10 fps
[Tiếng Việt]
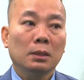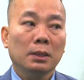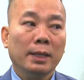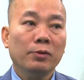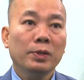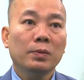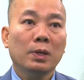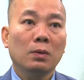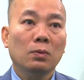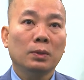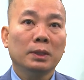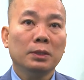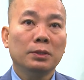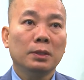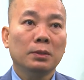theo yêu cầu của thị
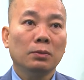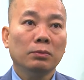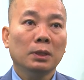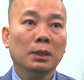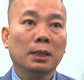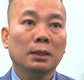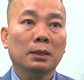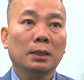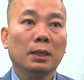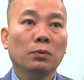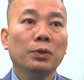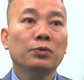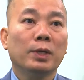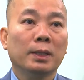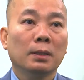trường cũng như là những cái quy
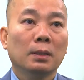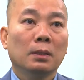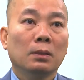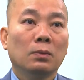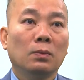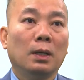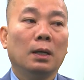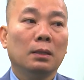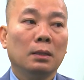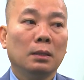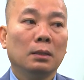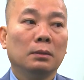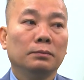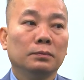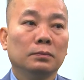chuẩn của
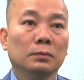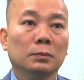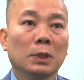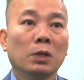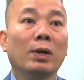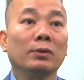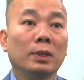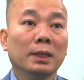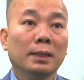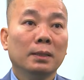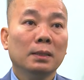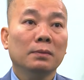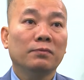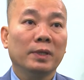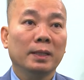cơ quan quản lý nhà nước
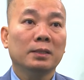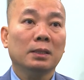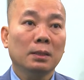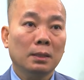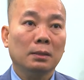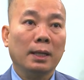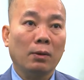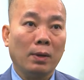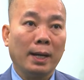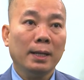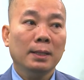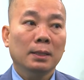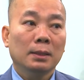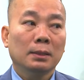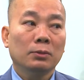về chất lượng hàng hóa
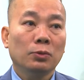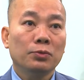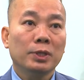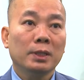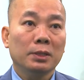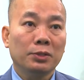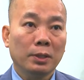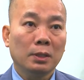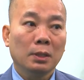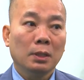tiêu thụ trên thị trường.